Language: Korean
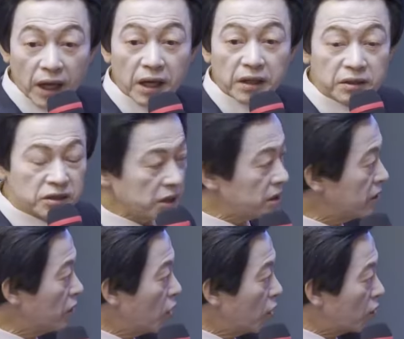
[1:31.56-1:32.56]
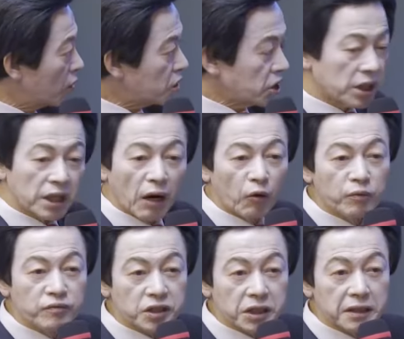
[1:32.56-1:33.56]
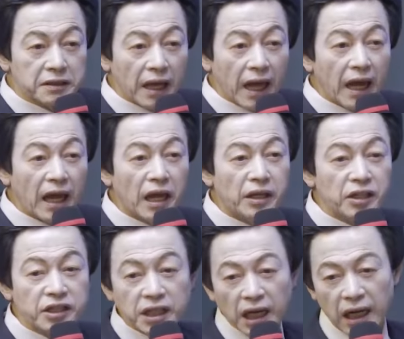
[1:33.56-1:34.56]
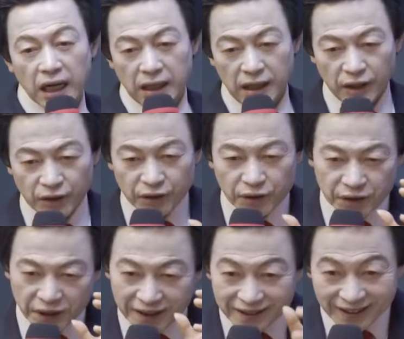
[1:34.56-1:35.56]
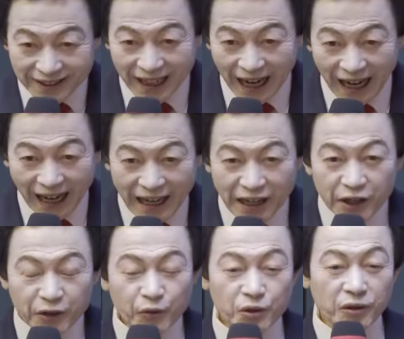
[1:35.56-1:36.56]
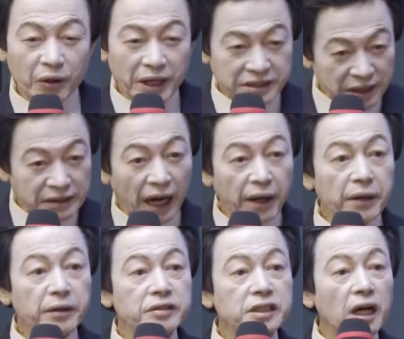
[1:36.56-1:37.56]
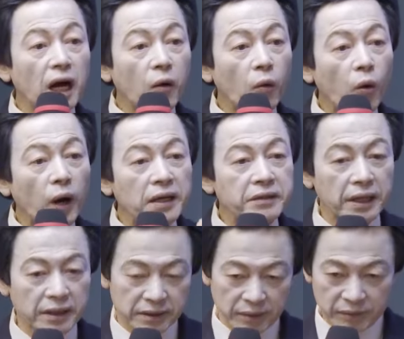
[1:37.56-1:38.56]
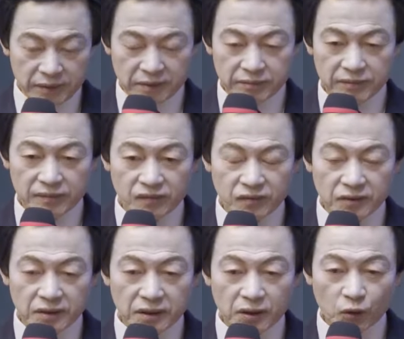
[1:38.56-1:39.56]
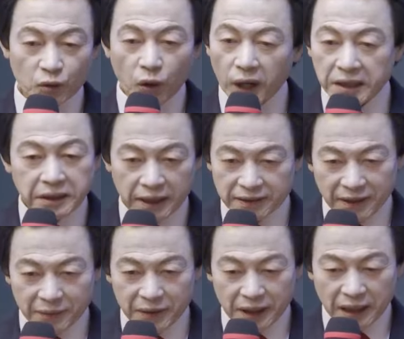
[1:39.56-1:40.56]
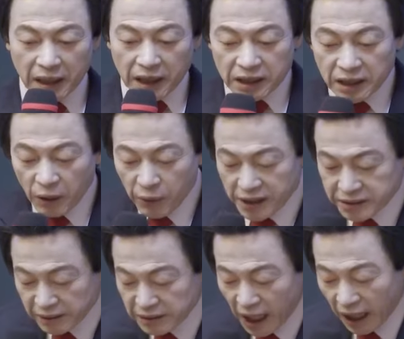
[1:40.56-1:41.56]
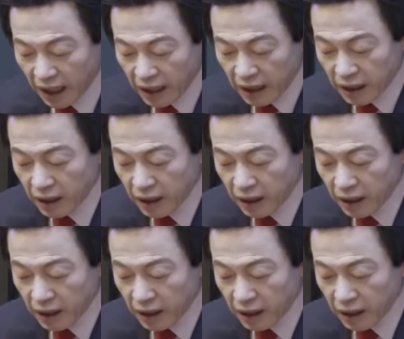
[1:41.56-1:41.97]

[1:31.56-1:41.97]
에너지는 요 C가 움직일 때 에너지가 있는 거야. 그럼 우유가 왜 썩냐? 에너지가 고갈되기 때문에. 고갈되기 때문에. 이게 왜 썩냐?